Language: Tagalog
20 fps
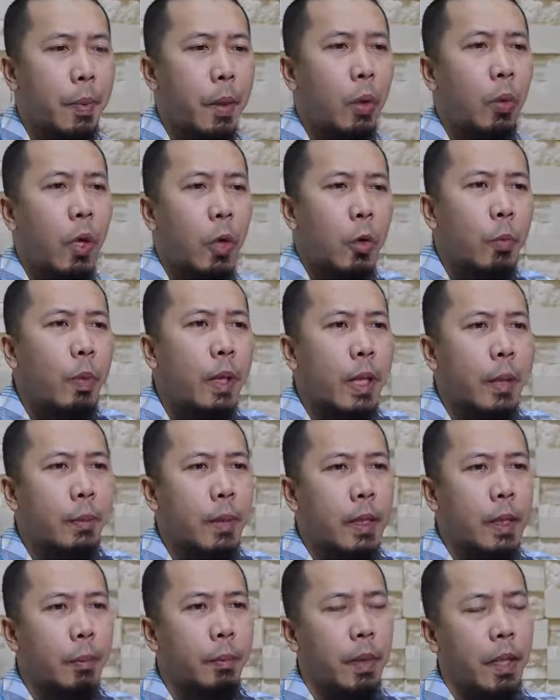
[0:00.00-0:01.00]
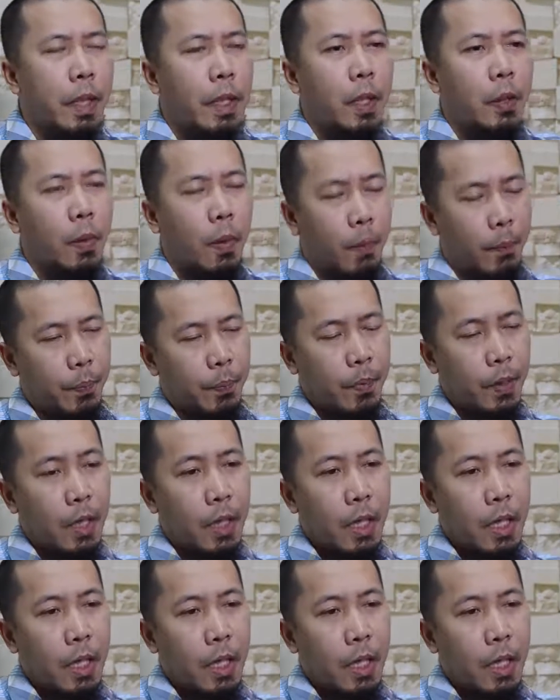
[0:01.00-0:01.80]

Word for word: pero ano bang ibig sabihin nito?